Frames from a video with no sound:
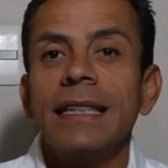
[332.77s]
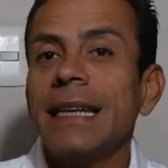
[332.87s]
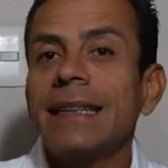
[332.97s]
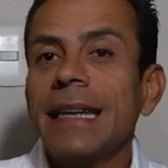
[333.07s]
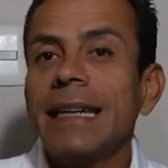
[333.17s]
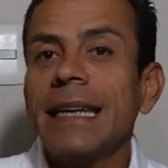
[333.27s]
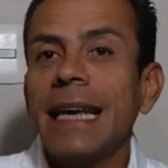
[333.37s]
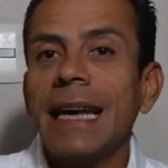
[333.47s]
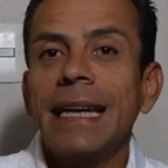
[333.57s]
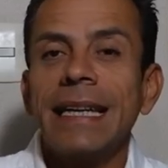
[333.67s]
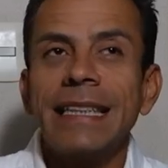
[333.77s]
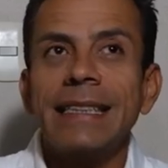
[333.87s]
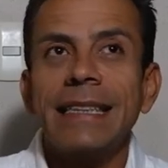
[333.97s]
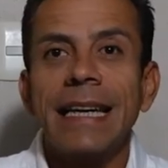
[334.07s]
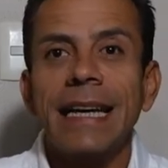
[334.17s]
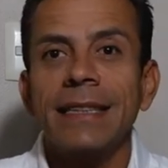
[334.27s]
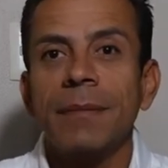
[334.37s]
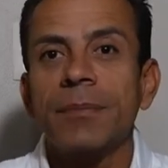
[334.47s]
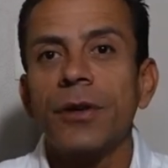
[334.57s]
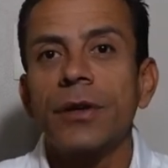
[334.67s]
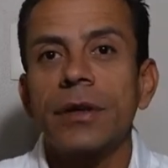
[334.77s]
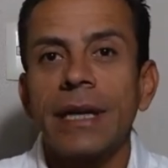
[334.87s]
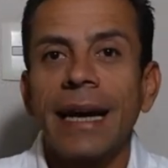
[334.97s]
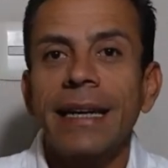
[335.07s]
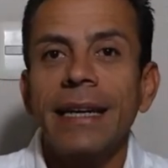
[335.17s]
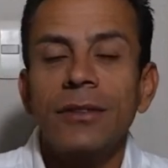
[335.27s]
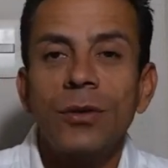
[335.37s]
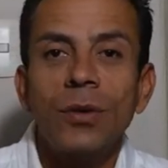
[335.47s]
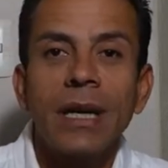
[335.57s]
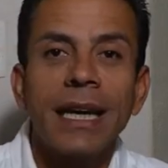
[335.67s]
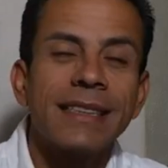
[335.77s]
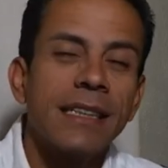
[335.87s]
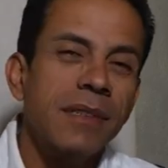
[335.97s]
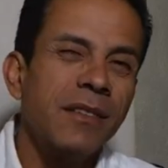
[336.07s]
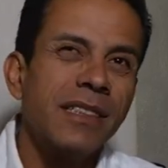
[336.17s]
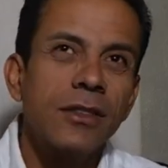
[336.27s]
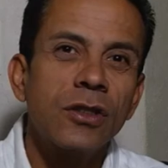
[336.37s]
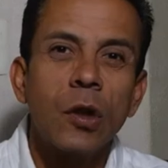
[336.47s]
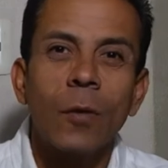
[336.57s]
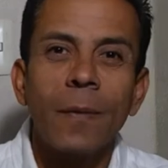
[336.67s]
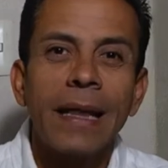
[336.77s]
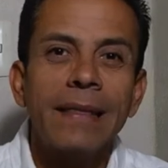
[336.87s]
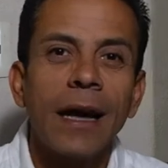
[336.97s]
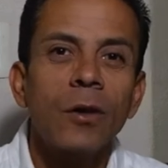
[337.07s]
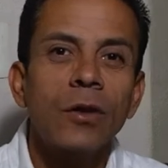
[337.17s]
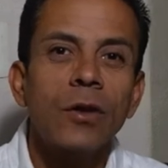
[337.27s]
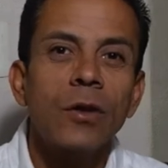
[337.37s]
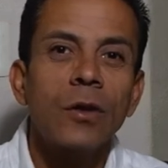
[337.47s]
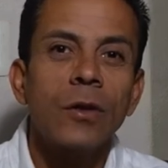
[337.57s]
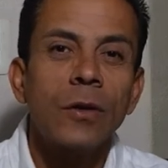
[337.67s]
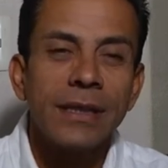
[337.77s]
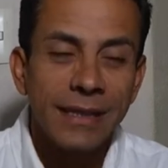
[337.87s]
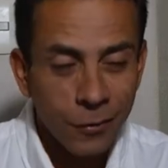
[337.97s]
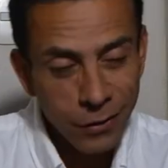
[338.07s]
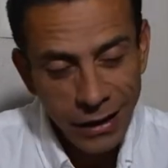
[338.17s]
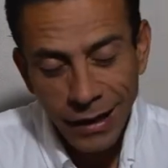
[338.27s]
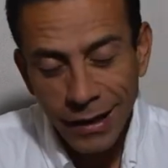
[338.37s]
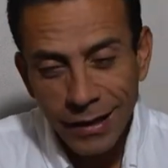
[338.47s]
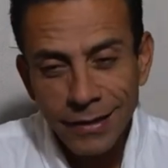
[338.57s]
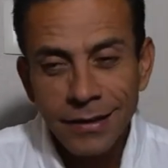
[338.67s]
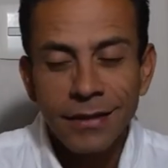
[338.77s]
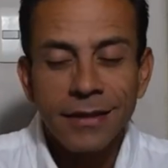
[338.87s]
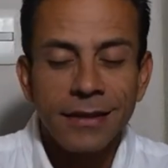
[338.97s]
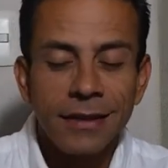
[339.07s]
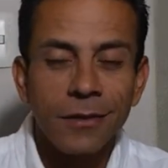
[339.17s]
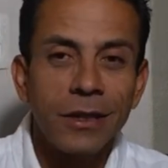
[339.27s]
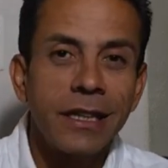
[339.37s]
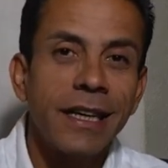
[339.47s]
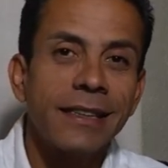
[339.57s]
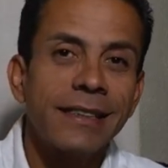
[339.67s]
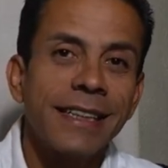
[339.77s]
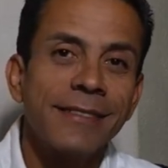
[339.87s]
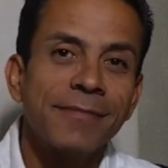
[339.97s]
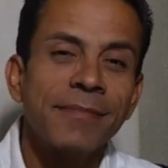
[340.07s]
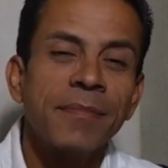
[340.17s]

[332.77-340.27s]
Esta técnica es creada por Gary Douglas en 1990, otro estadounidense,